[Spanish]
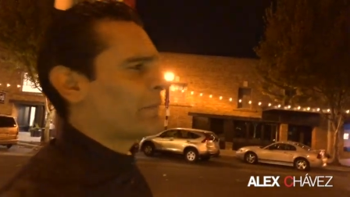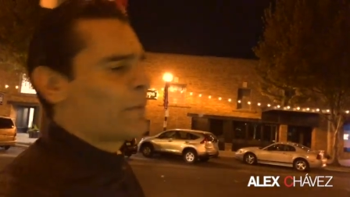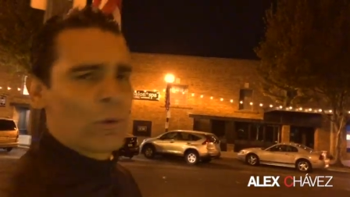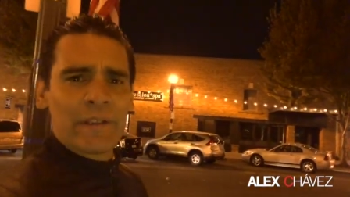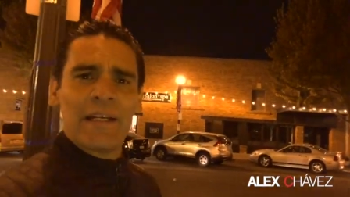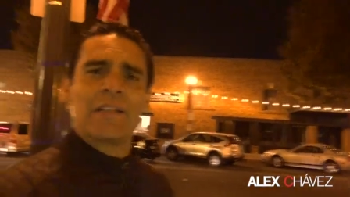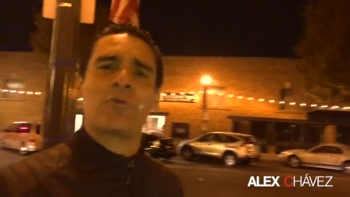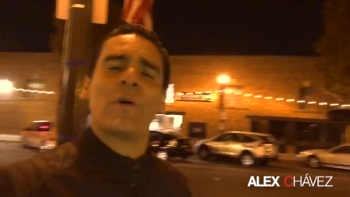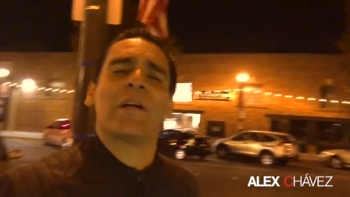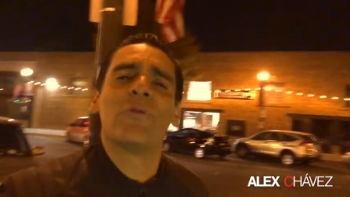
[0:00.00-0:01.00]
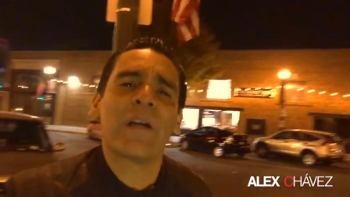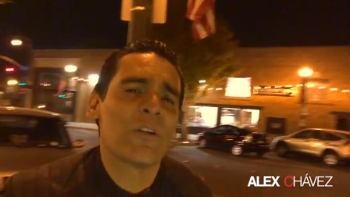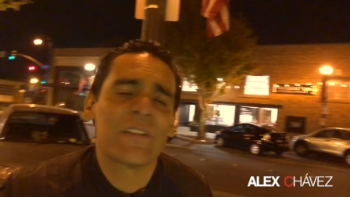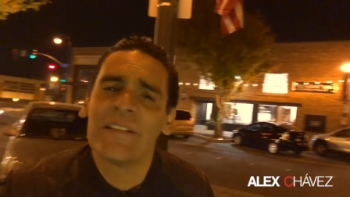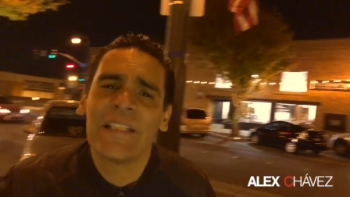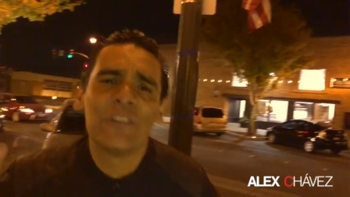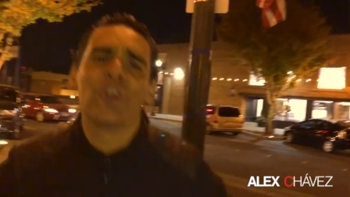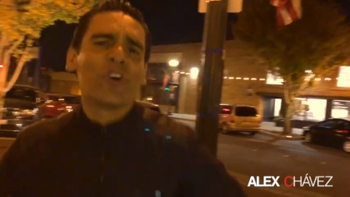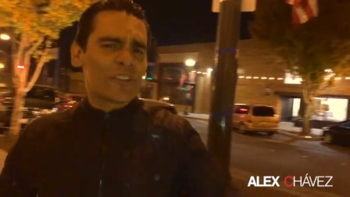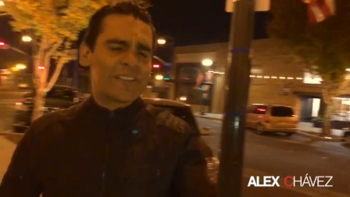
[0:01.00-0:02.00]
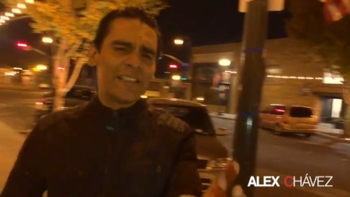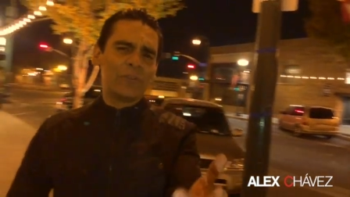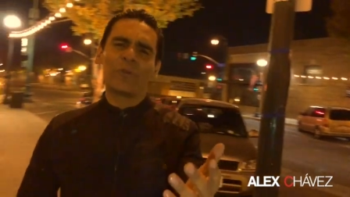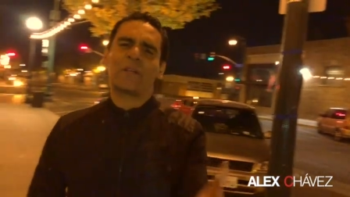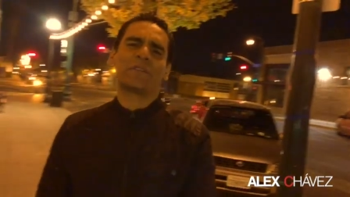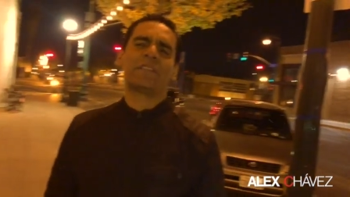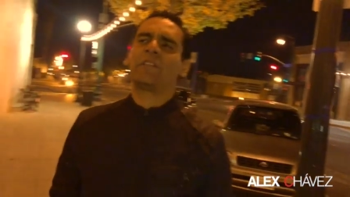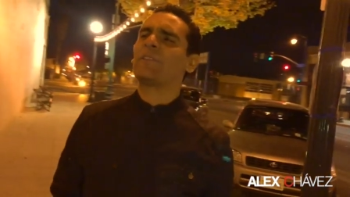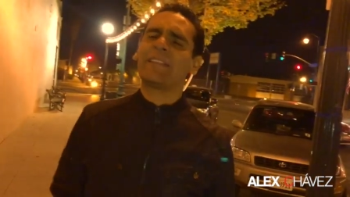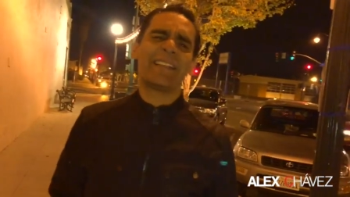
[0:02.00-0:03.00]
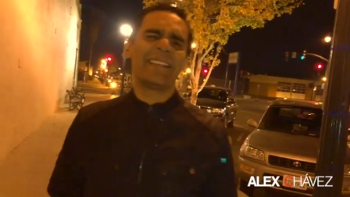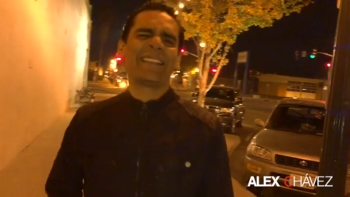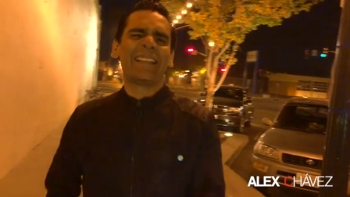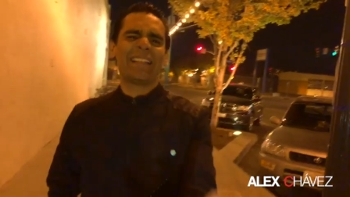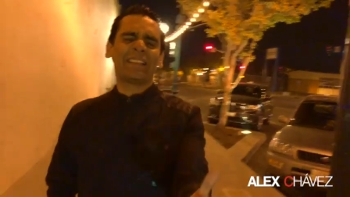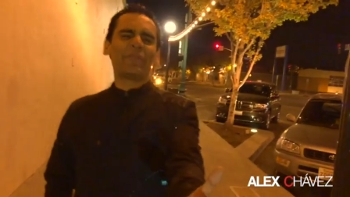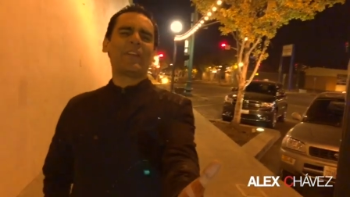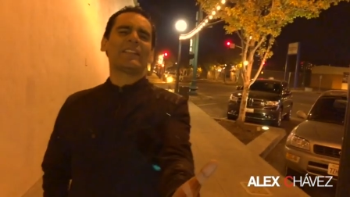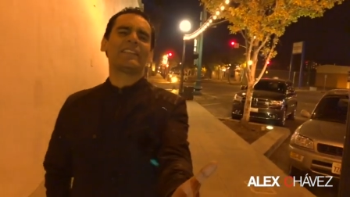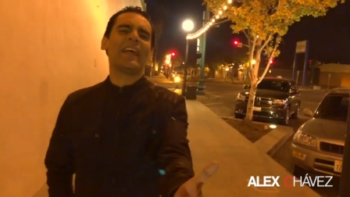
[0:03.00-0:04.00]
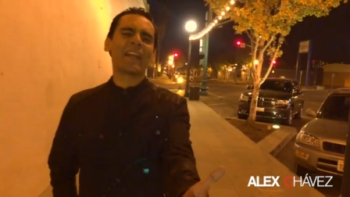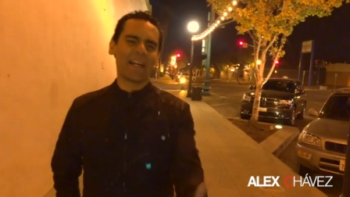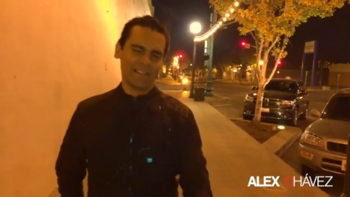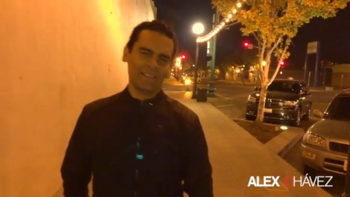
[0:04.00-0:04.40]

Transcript: Porque la escuela nunca nos enseñó, sí, nunca nos enseñó a tener inteligencia financiera